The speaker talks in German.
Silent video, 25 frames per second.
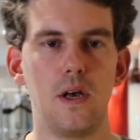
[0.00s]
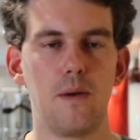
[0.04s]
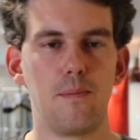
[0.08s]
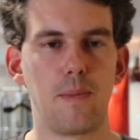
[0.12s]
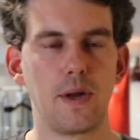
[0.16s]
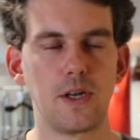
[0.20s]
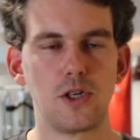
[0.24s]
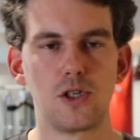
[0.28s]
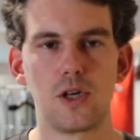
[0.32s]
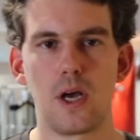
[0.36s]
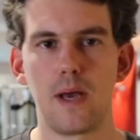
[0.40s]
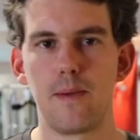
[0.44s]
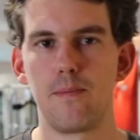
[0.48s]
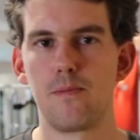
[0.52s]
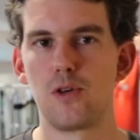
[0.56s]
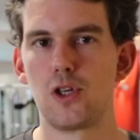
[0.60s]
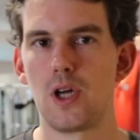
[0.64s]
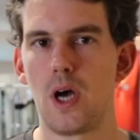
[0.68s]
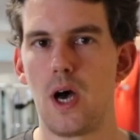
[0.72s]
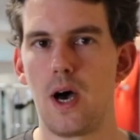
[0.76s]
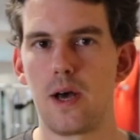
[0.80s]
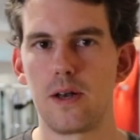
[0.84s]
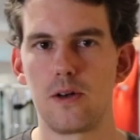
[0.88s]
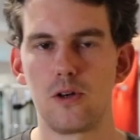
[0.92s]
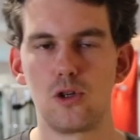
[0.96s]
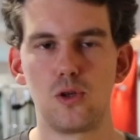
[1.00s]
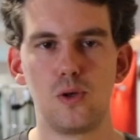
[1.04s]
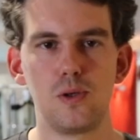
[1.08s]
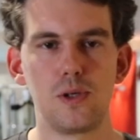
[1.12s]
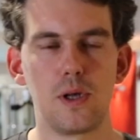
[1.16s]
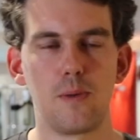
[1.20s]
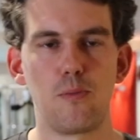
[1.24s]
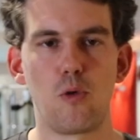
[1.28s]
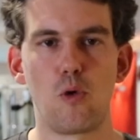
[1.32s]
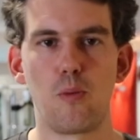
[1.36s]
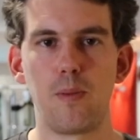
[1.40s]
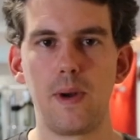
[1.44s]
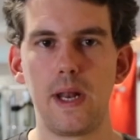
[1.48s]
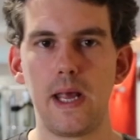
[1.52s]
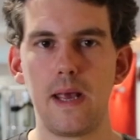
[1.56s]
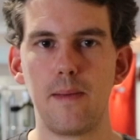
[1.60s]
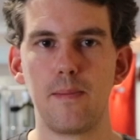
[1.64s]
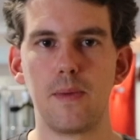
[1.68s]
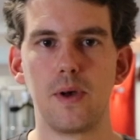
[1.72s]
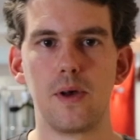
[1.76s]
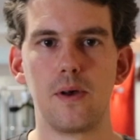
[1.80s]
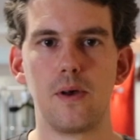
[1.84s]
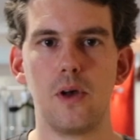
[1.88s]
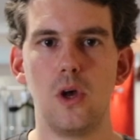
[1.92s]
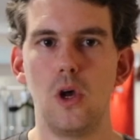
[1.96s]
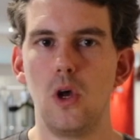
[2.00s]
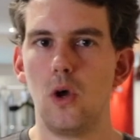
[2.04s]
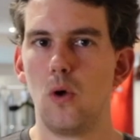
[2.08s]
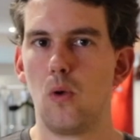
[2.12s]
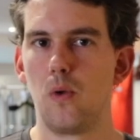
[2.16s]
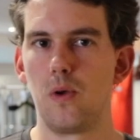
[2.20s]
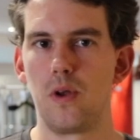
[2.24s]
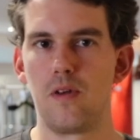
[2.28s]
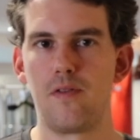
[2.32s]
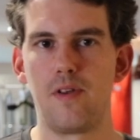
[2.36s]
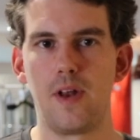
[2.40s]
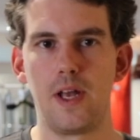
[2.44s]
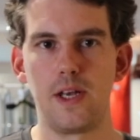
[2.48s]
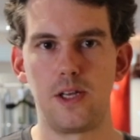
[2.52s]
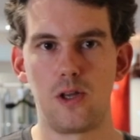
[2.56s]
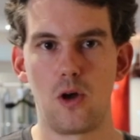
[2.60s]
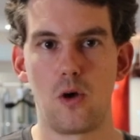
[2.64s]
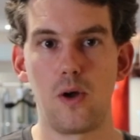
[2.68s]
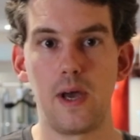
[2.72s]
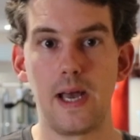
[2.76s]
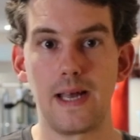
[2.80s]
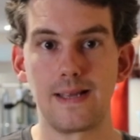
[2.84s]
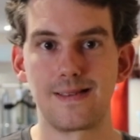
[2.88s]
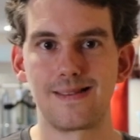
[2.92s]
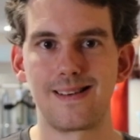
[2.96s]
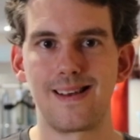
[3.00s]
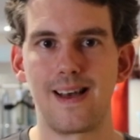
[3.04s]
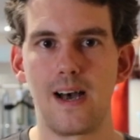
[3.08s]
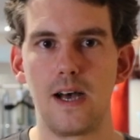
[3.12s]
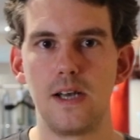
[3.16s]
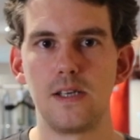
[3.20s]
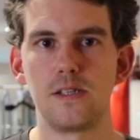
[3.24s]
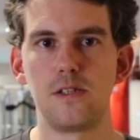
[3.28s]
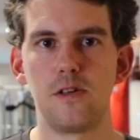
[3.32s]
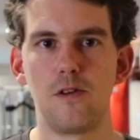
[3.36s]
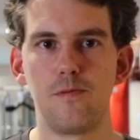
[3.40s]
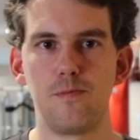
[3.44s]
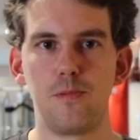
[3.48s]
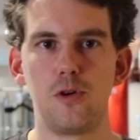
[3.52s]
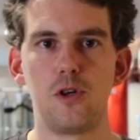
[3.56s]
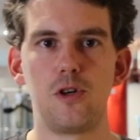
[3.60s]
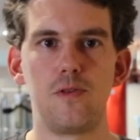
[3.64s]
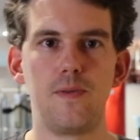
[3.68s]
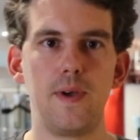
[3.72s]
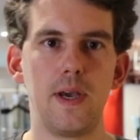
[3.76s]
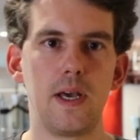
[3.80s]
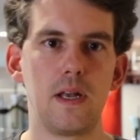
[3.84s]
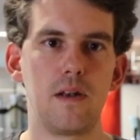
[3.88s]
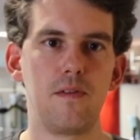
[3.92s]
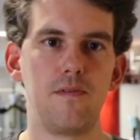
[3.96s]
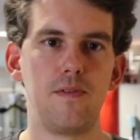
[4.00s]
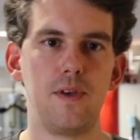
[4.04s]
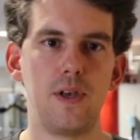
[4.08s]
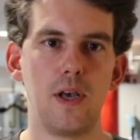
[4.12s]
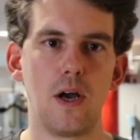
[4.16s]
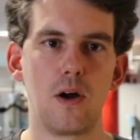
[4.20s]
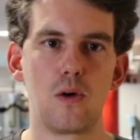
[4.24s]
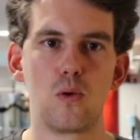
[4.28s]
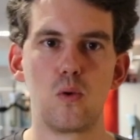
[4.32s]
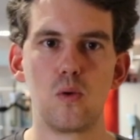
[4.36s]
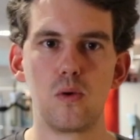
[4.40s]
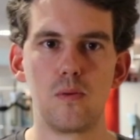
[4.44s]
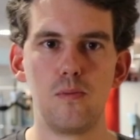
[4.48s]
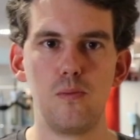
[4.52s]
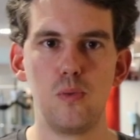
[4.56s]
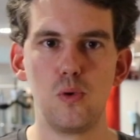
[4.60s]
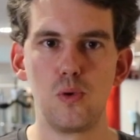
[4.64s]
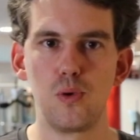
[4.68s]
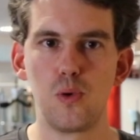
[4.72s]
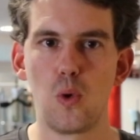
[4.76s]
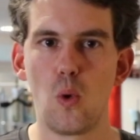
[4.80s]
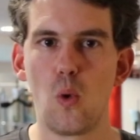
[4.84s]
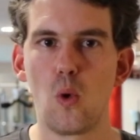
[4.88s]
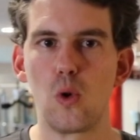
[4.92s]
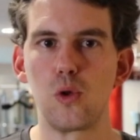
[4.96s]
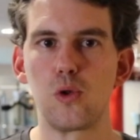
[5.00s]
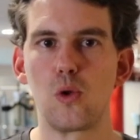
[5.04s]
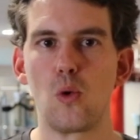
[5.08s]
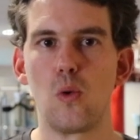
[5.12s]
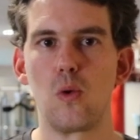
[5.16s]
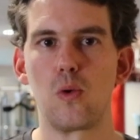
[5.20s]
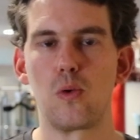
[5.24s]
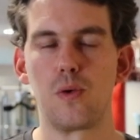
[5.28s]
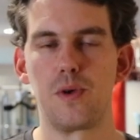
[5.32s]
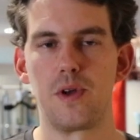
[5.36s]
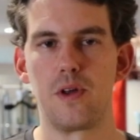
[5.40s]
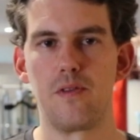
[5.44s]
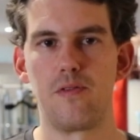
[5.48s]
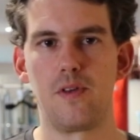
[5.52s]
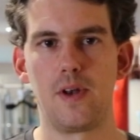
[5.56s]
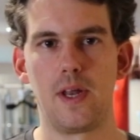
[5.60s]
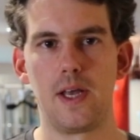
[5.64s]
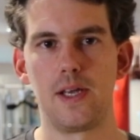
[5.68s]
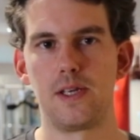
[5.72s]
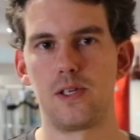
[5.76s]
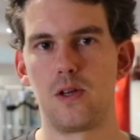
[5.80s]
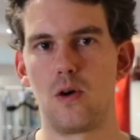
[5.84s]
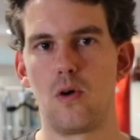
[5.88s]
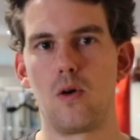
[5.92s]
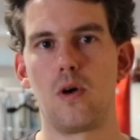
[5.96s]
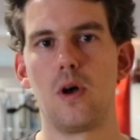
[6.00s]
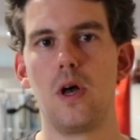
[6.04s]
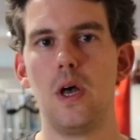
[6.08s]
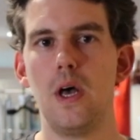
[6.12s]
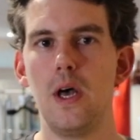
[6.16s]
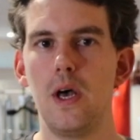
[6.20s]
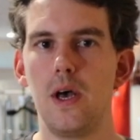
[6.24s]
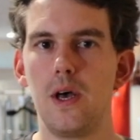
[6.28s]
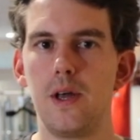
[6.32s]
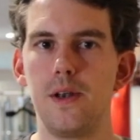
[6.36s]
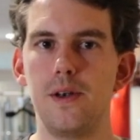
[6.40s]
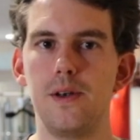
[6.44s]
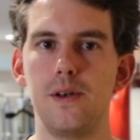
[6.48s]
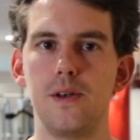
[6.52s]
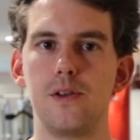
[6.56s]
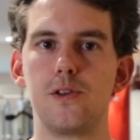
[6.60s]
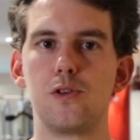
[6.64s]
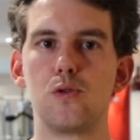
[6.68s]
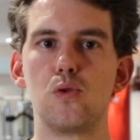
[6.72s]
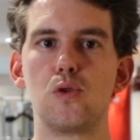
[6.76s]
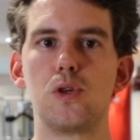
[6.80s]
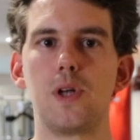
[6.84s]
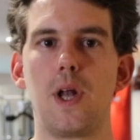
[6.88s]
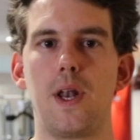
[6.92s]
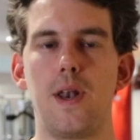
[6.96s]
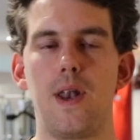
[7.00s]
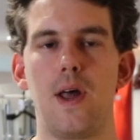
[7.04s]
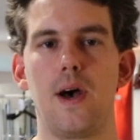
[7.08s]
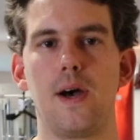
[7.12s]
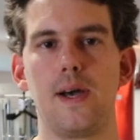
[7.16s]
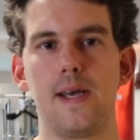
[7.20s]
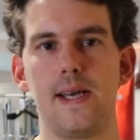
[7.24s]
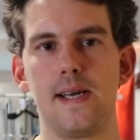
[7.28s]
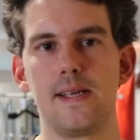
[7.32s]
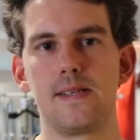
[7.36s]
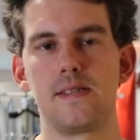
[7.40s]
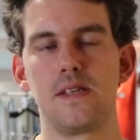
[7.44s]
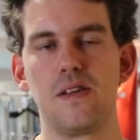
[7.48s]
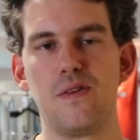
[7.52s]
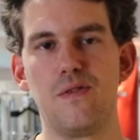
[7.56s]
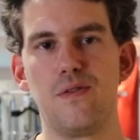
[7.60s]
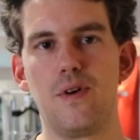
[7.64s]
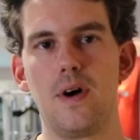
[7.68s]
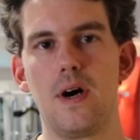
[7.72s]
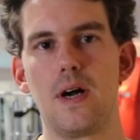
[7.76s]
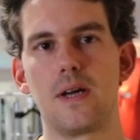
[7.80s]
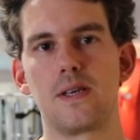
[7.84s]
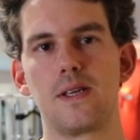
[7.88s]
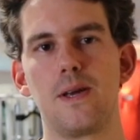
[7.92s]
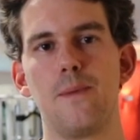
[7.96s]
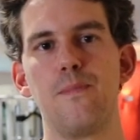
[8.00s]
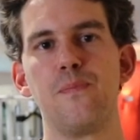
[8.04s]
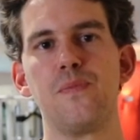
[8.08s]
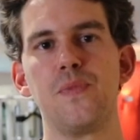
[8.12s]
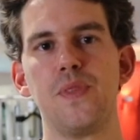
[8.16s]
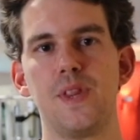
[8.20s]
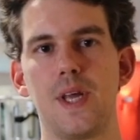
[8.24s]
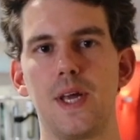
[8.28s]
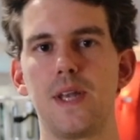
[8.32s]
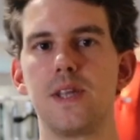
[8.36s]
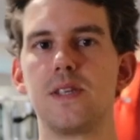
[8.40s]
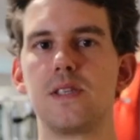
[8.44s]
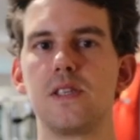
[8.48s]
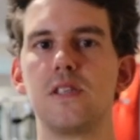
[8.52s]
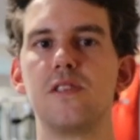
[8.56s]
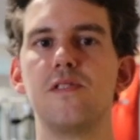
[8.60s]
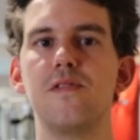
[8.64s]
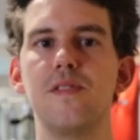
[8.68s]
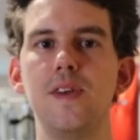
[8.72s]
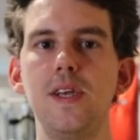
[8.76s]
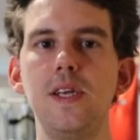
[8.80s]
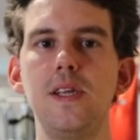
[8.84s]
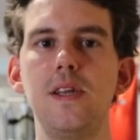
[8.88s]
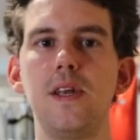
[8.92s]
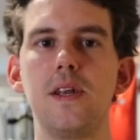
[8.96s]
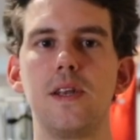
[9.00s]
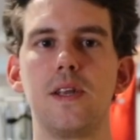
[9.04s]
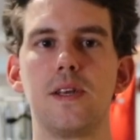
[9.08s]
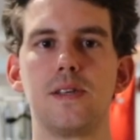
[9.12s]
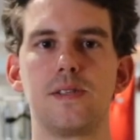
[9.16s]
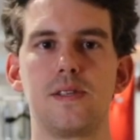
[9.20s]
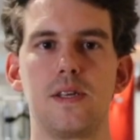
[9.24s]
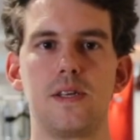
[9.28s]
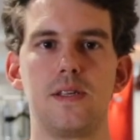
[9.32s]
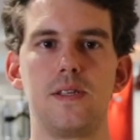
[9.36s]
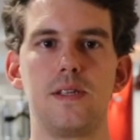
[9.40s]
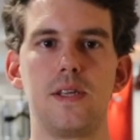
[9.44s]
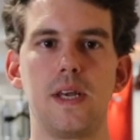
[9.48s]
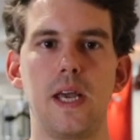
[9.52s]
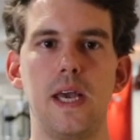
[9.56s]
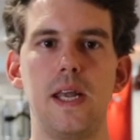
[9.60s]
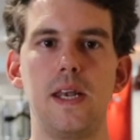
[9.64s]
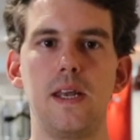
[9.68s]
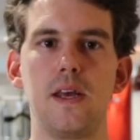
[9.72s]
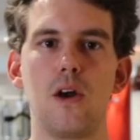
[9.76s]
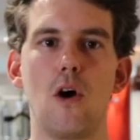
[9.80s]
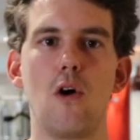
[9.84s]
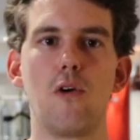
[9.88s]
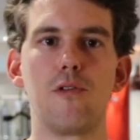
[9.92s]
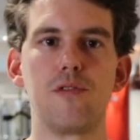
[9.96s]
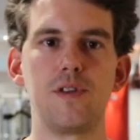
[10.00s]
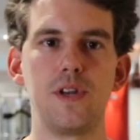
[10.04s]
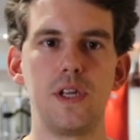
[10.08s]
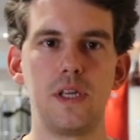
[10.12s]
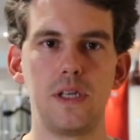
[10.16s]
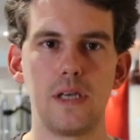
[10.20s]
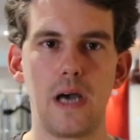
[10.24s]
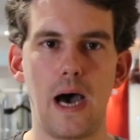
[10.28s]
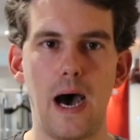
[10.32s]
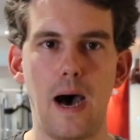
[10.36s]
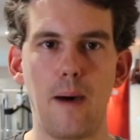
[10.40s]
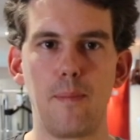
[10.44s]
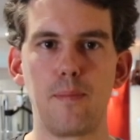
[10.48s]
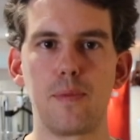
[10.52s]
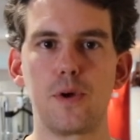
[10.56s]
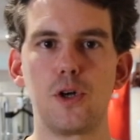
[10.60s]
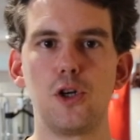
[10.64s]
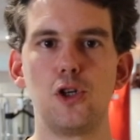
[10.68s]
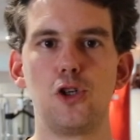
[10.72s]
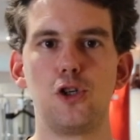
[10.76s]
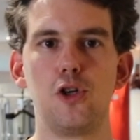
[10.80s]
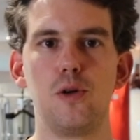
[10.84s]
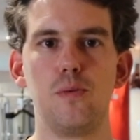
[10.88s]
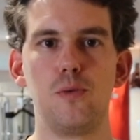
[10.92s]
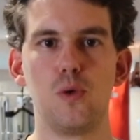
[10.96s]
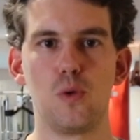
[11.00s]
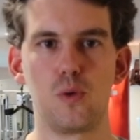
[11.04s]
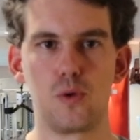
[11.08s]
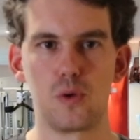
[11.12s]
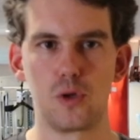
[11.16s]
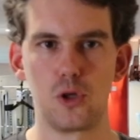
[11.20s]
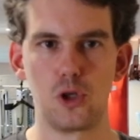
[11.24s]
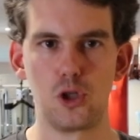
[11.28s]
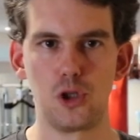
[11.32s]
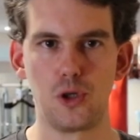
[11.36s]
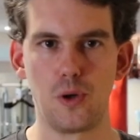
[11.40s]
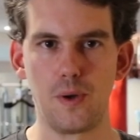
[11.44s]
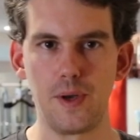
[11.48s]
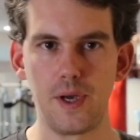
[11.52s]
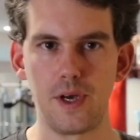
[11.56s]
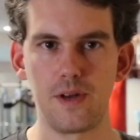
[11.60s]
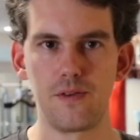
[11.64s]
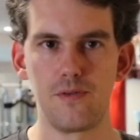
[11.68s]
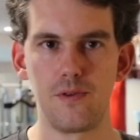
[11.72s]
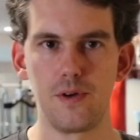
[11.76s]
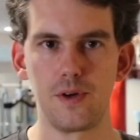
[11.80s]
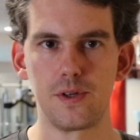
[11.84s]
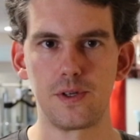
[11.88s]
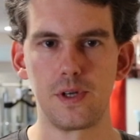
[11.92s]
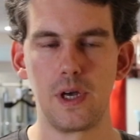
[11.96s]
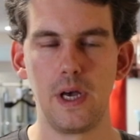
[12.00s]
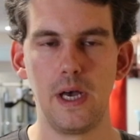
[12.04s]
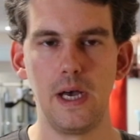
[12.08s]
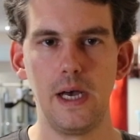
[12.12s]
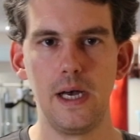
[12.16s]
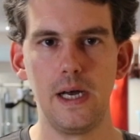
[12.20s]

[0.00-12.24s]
Bandscheibenschaden, Schulterprobleme oder vielleicht auch Herz-Kreislauf-Beschwerden wie akuten Bluthochdruck oder vielleicht auch einen Zustand nach Herzinfarkt dann ist es wichtig, dass das Training auf dich abgestimmt und gesteuert wird.